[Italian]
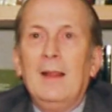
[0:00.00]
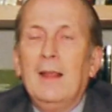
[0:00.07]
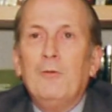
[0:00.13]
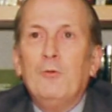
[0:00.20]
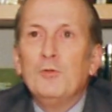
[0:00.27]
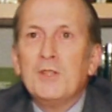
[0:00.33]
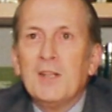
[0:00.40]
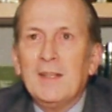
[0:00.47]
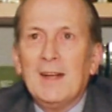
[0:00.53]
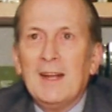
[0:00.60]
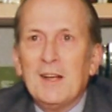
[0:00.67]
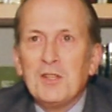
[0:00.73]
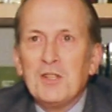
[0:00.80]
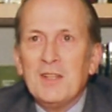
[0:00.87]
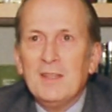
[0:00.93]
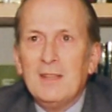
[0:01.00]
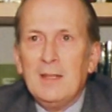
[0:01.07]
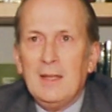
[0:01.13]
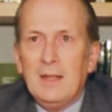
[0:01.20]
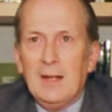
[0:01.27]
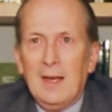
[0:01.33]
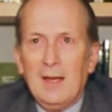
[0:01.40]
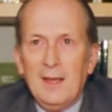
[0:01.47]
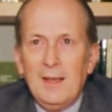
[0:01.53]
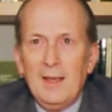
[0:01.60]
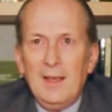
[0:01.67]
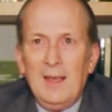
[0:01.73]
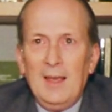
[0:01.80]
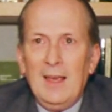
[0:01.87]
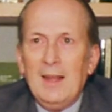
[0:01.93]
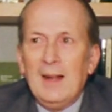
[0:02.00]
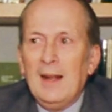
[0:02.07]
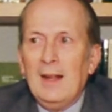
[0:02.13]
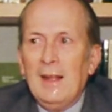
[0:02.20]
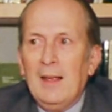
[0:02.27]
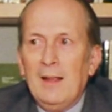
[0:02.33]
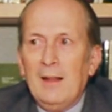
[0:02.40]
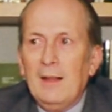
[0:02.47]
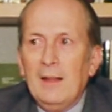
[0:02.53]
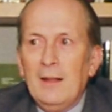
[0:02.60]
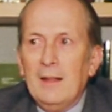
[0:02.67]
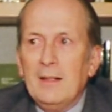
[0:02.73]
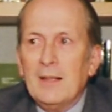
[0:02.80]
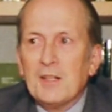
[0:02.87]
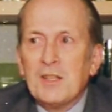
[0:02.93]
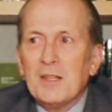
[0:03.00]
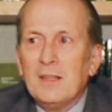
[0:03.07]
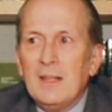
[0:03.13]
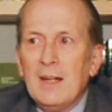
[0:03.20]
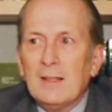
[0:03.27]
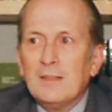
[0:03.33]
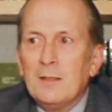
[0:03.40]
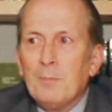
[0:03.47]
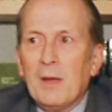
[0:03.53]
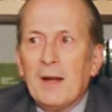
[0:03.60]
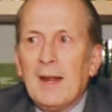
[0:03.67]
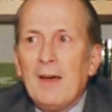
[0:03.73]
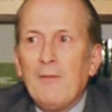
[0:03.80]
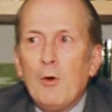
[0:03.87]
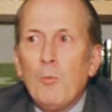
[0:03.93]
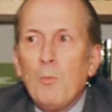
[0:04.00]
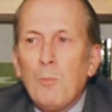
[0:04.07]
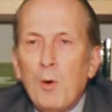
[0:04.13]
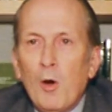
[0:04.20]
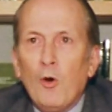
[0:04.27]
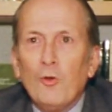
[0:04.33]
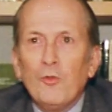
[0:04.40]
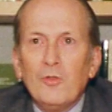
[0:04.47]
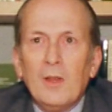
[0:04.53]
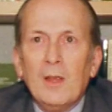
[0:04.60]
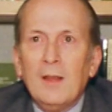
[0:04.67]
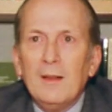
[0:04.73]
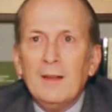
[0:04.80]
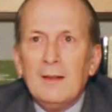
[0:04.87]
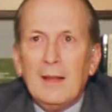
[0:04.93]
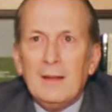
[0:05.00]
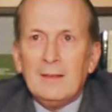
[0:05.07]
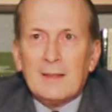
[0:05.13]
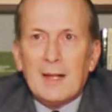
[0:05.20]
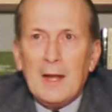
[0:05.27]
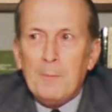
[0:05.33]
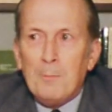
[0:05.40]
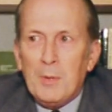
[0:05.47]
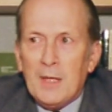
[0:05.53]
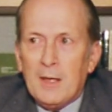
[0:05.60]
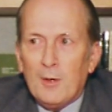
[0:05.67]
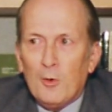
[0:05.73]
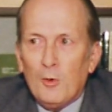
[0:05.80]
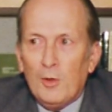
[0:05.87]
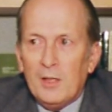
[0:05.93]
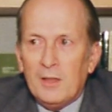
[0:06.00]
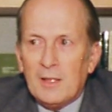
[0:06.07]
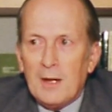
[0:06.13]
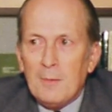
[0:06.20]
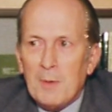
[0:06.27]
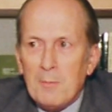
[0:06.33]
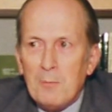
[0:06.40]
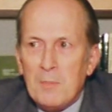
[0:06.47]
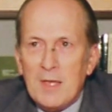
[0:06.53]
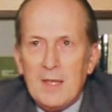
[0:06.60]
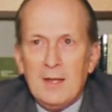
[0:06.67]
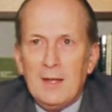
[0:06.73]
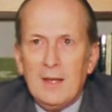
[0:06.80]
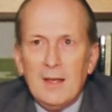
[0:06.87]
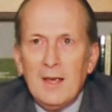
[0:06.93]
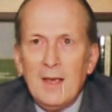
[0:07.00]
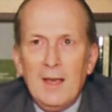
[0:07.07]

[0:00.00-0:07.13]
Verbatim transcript: la voce dell'Argentina la, in Argentina si parlava un po' tra i piccoli, tra i bambini,